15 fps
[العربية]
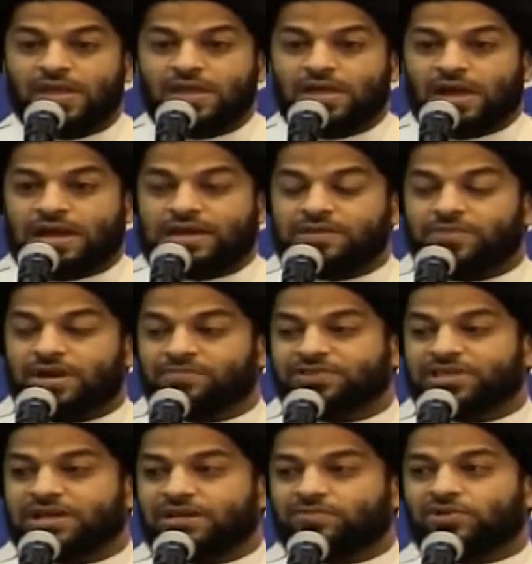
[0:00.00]
الإمام
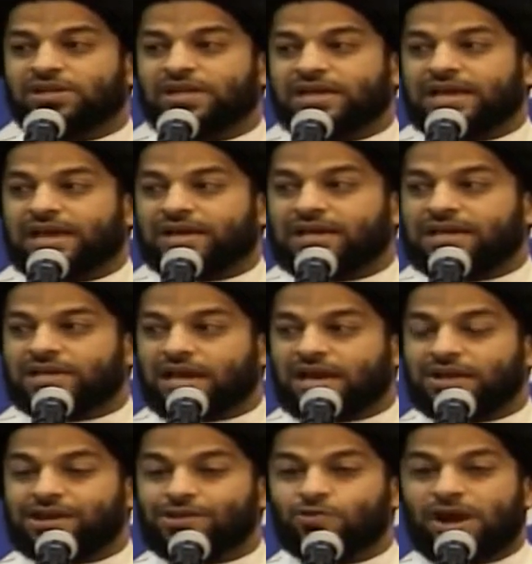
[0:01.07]
سلام الله عليه كان
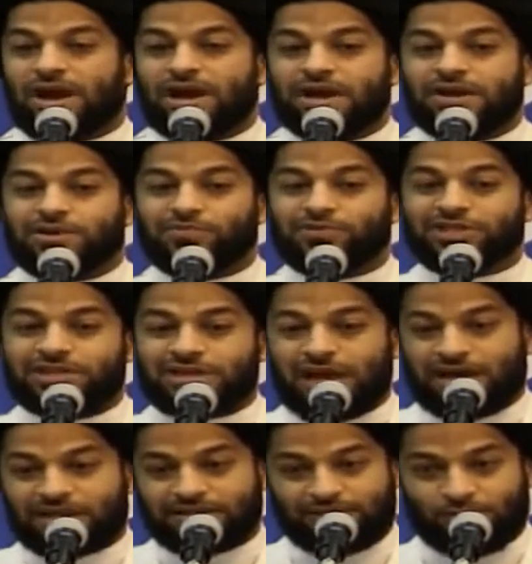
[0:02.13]
يحارب
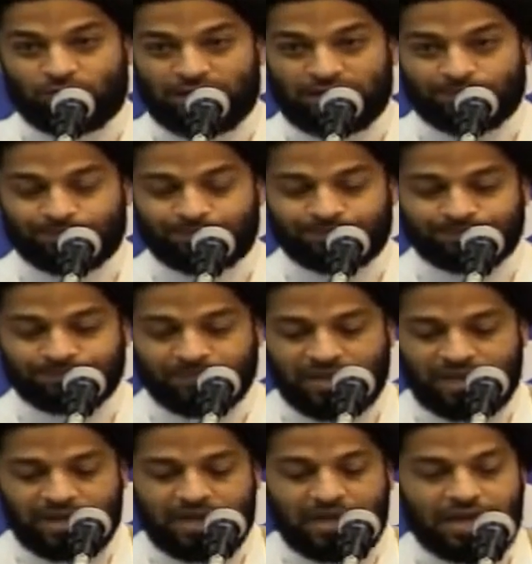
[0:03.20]
صناعة الوهم
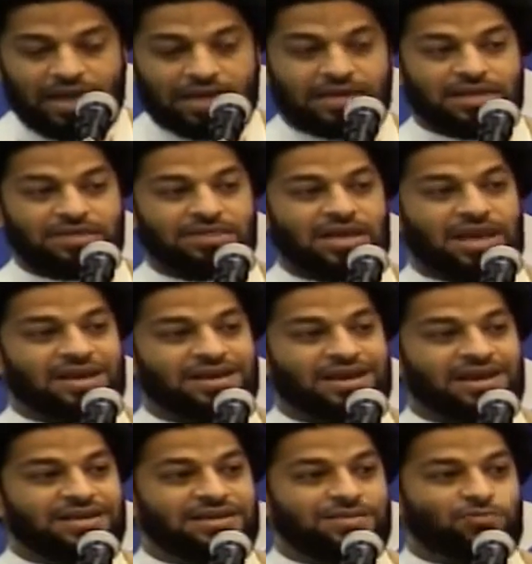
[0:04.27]
الذي
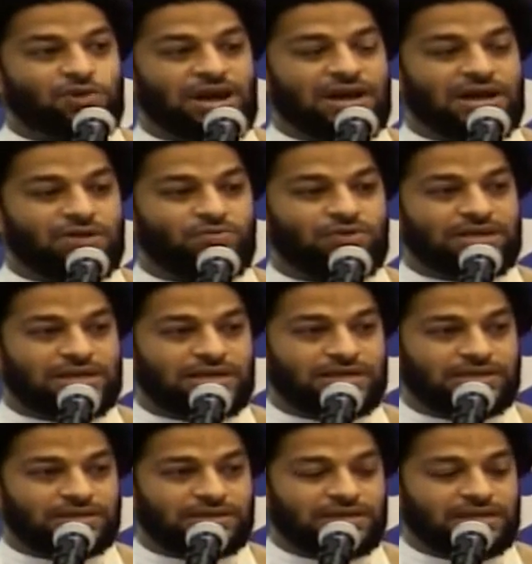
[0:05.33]
أراد معاوية
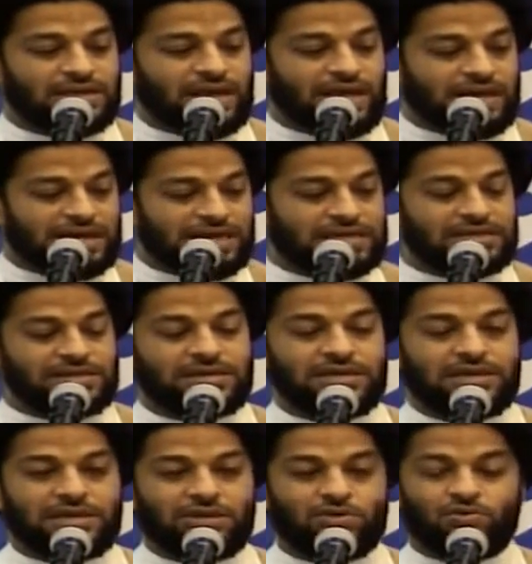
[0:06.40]
أن
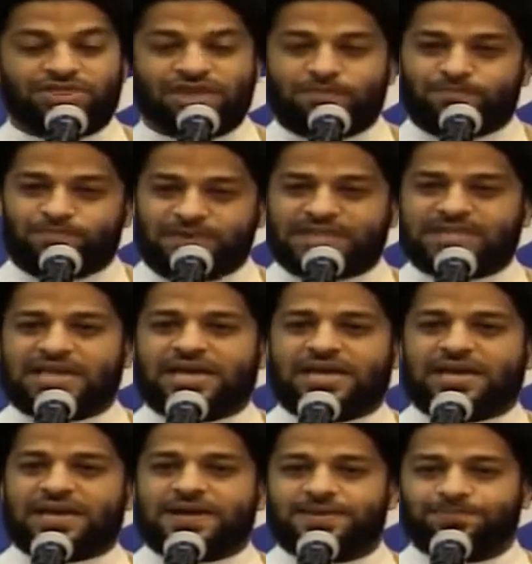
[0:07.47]
يثبتها